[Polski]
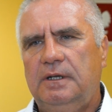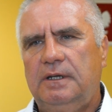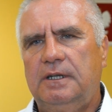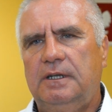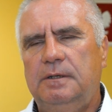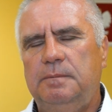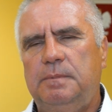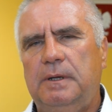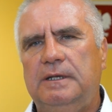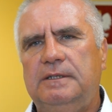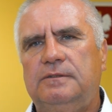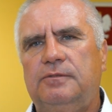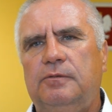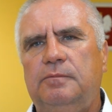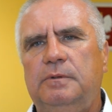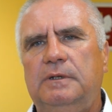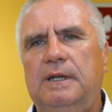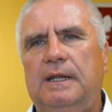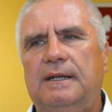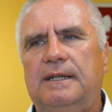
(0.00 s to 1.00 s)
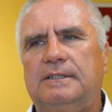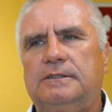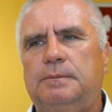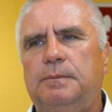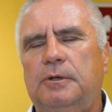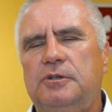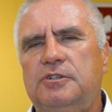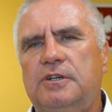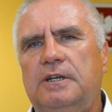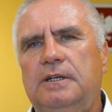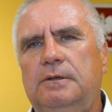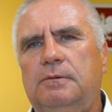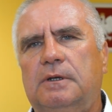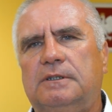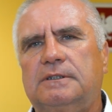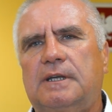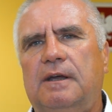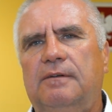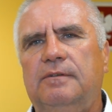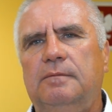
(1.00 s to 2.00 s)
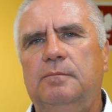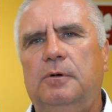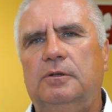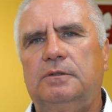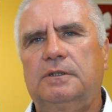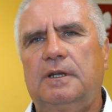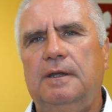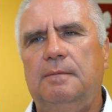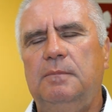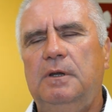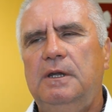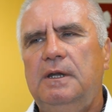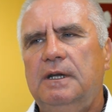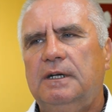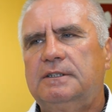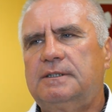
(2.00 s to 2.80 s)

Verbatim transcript: kiedy państwo by na nas spojrzeli łaskawym motkiem,